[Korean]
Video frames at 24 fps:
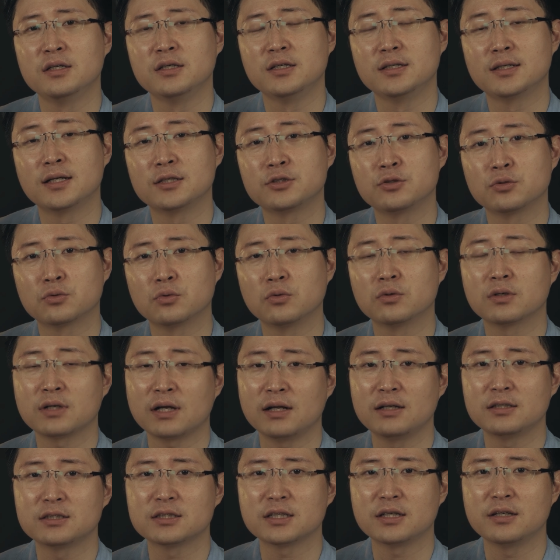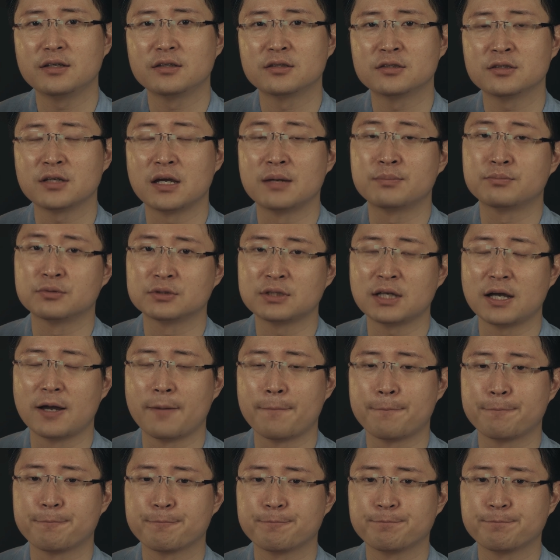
2470 칼자이즈 F4,